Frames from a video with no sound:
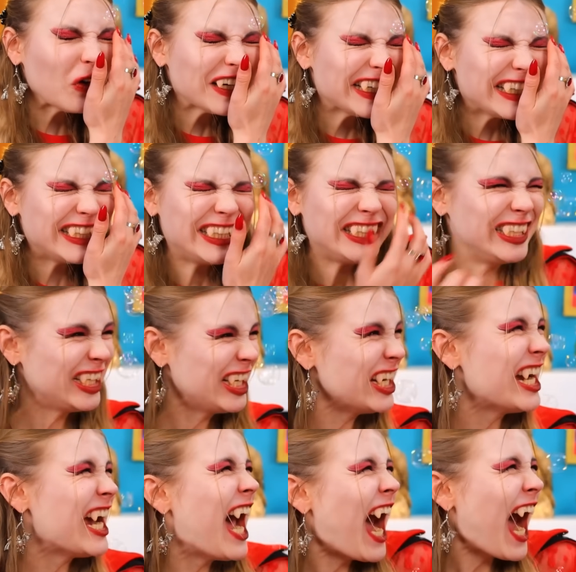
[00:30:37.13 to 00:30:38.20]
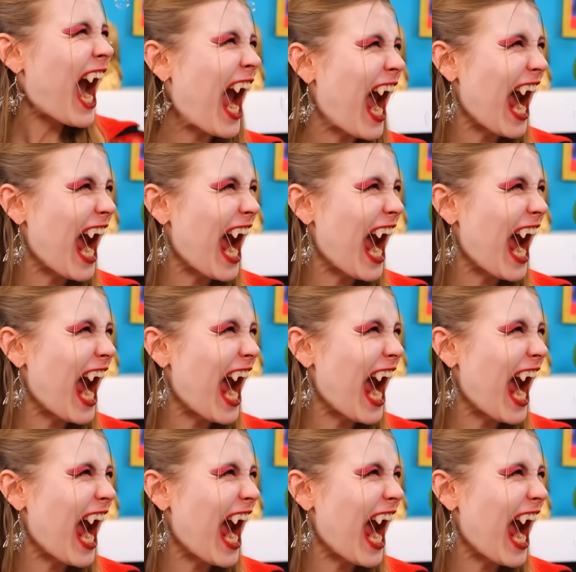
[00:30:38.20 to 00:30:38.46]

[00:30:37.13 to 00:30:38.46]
Mis ojos. Basta.